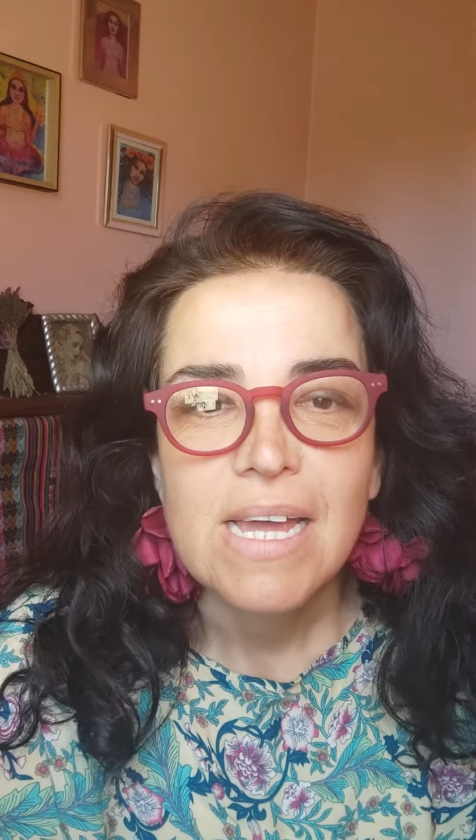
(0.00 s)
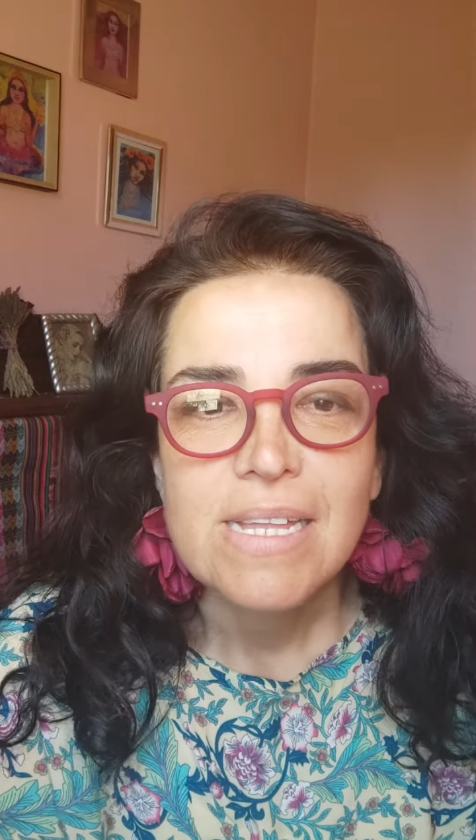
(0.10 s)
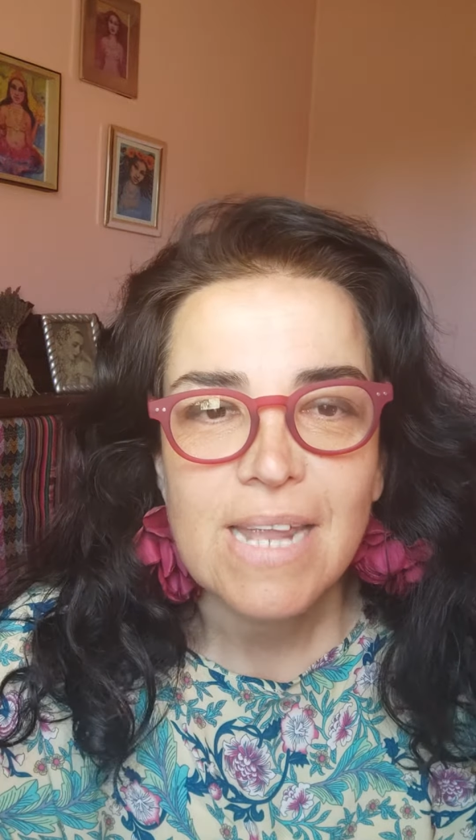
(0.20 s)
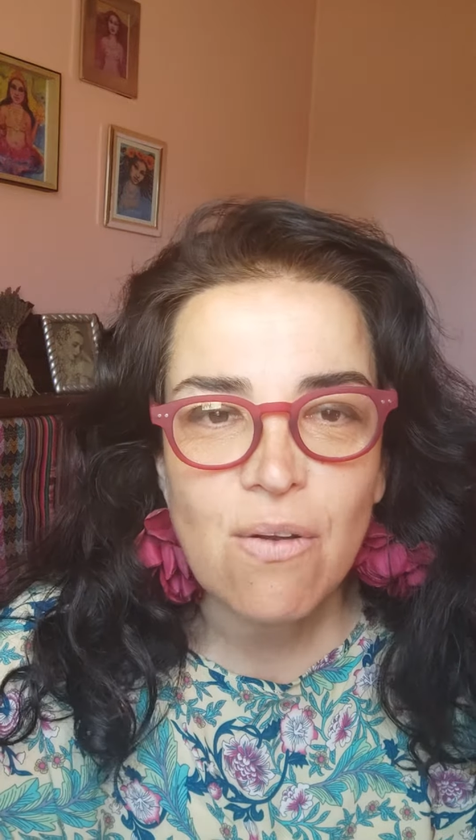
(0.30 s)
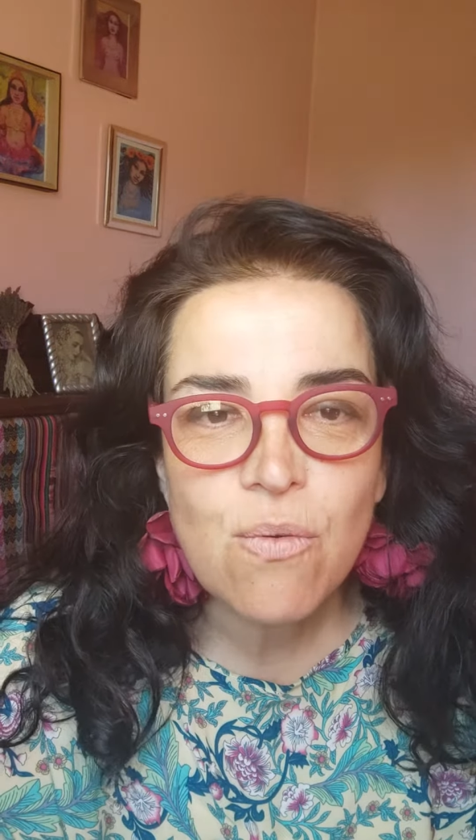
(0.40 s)

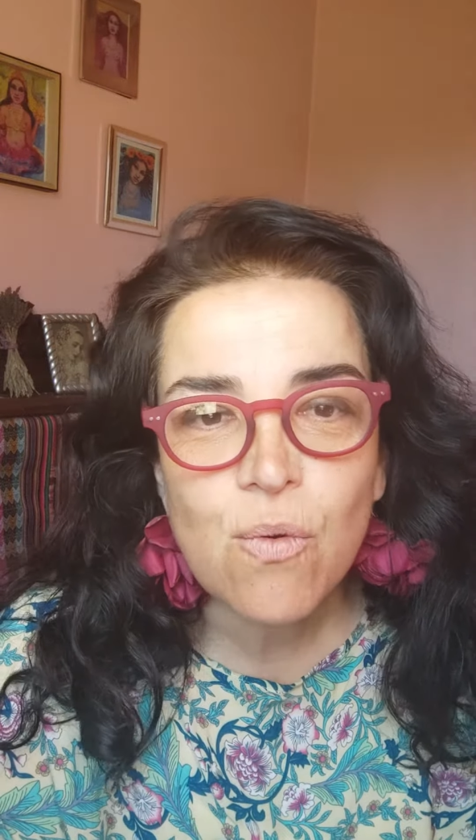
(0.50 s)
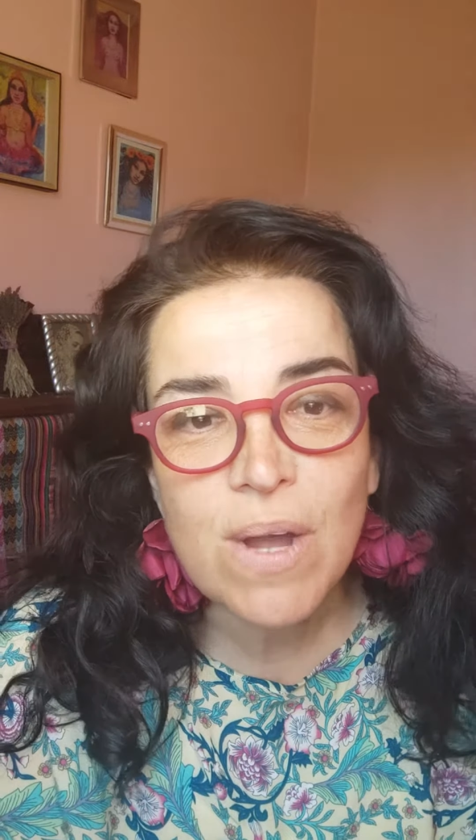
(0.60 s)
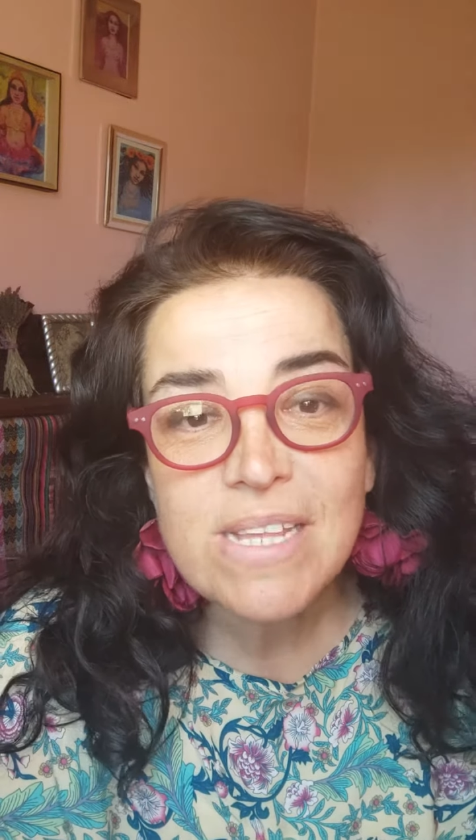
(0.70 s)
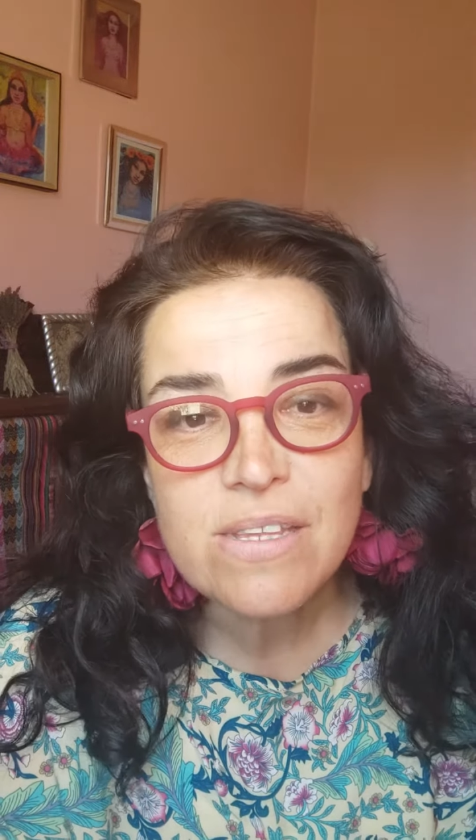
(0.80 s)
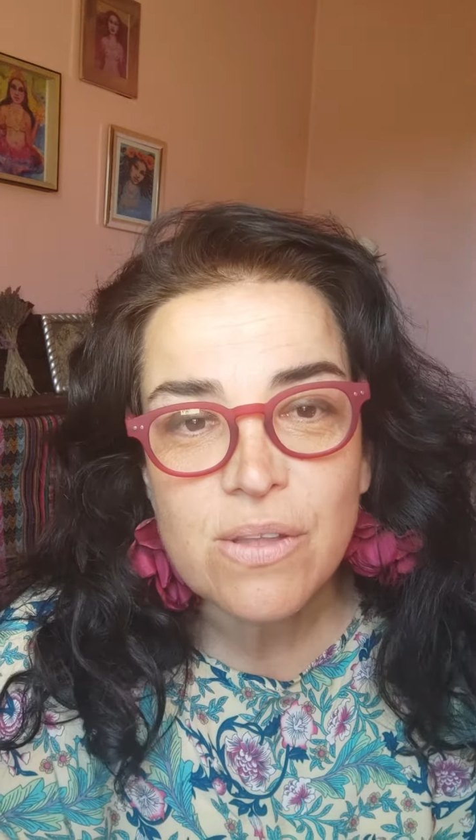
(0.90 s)
traigo un
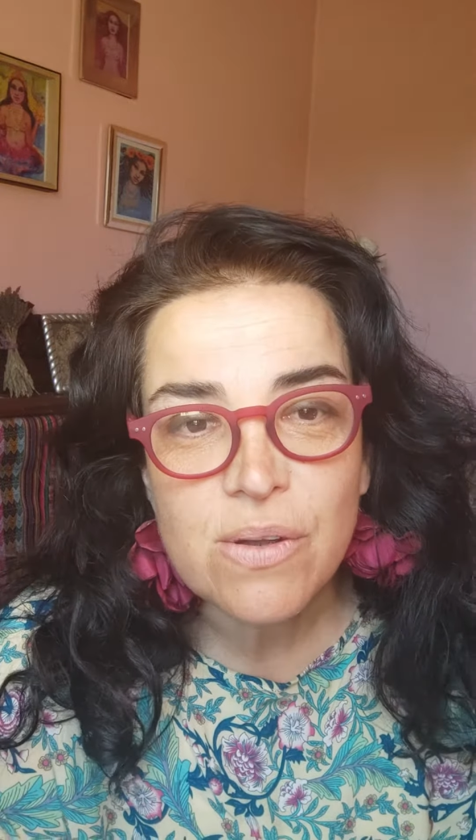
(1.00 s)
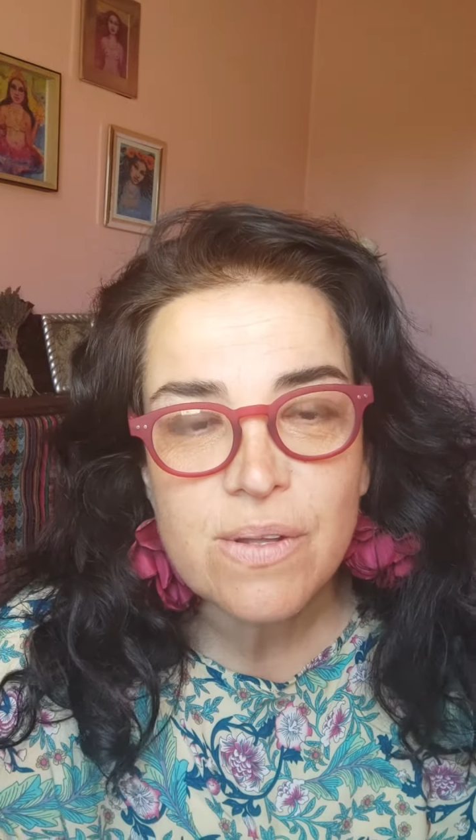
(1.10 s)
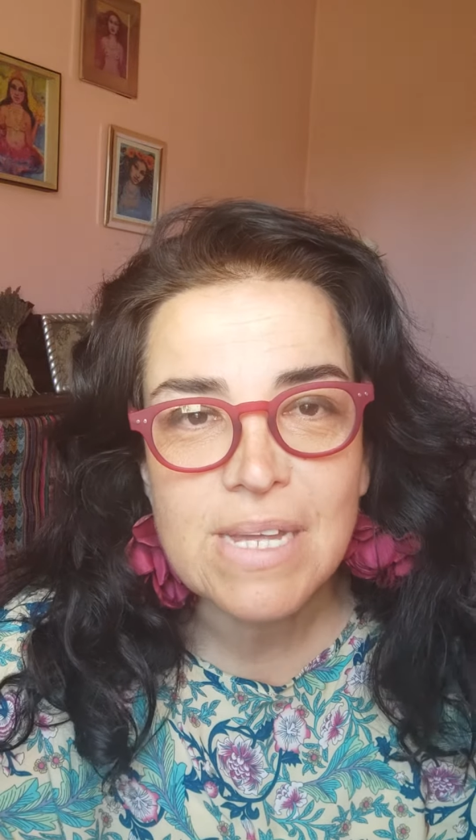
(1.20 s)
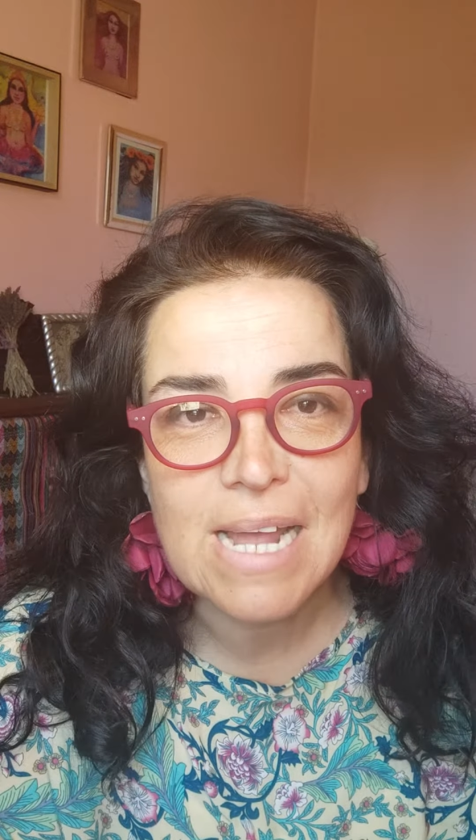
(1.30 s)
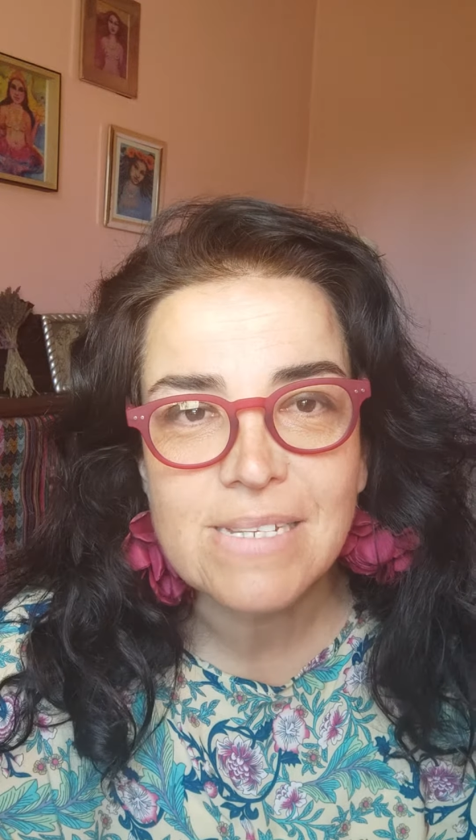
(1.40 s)

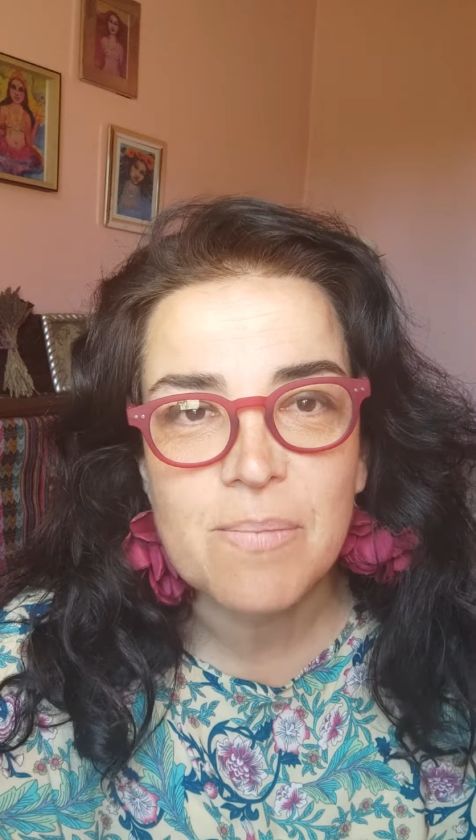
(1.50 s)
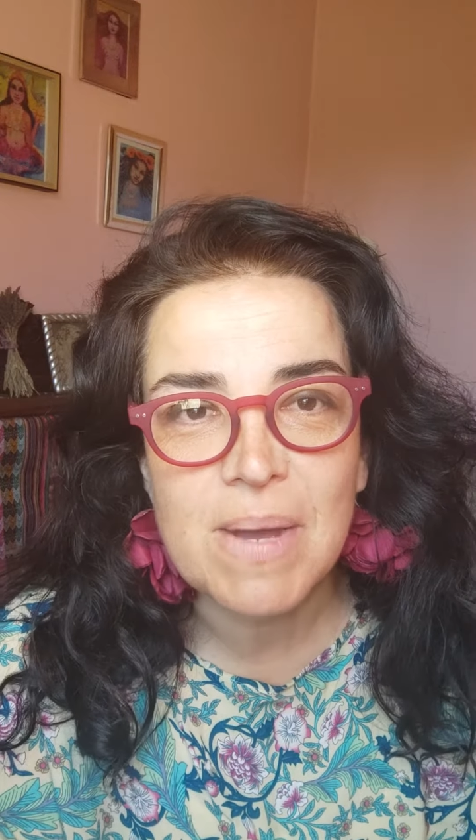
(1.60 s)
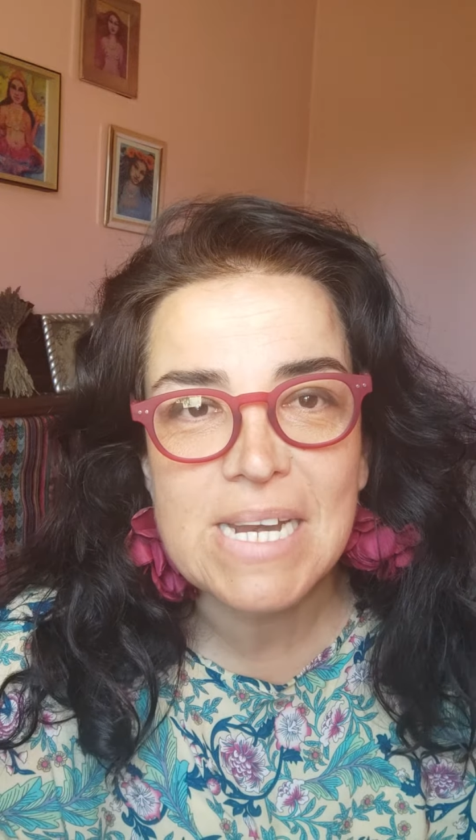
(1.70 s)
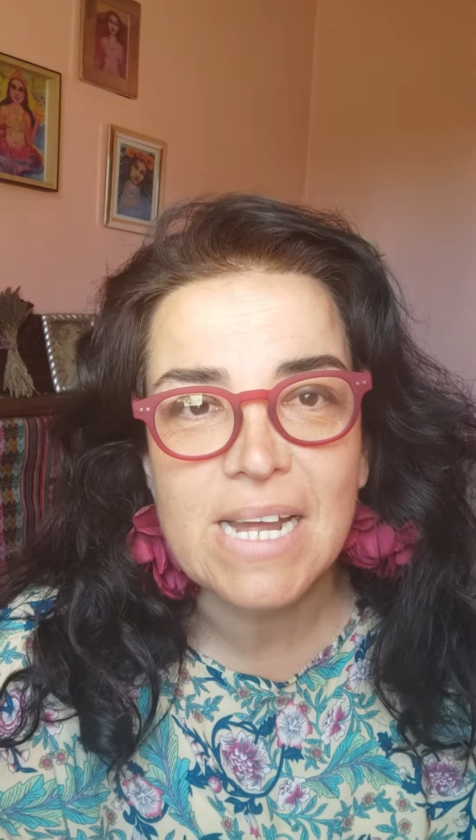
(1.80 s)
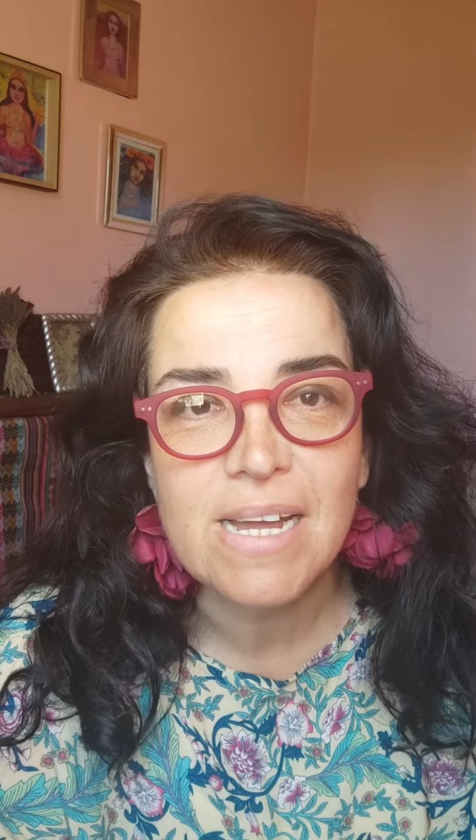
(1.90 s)
cuento de la
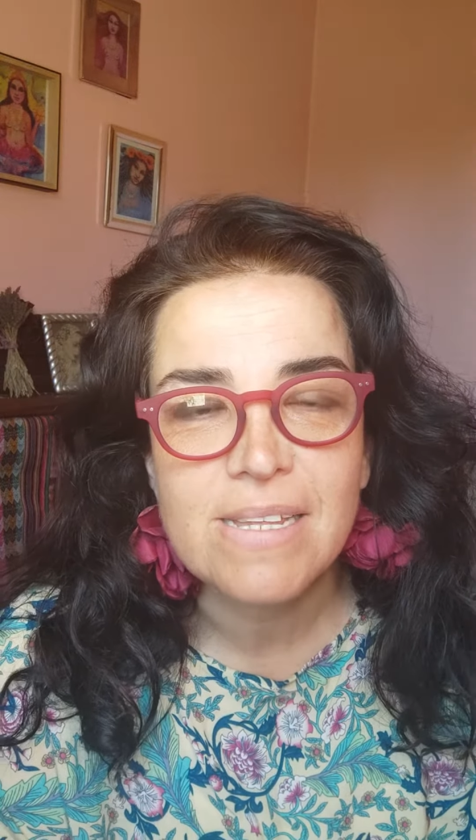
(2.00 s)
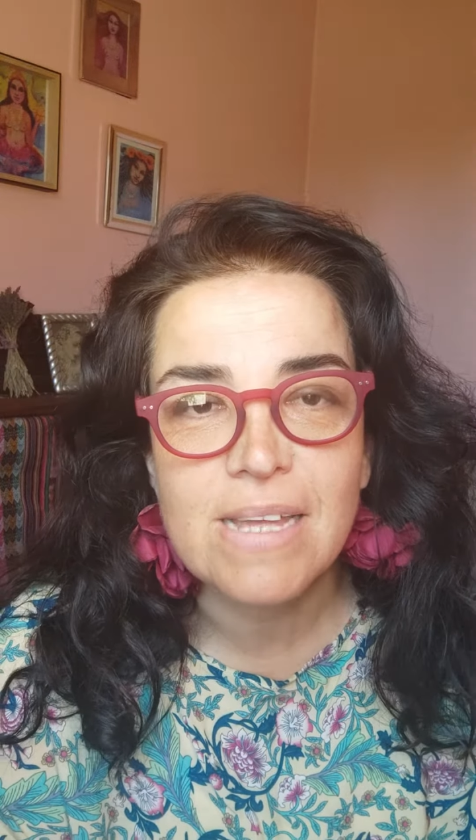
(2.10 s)
semana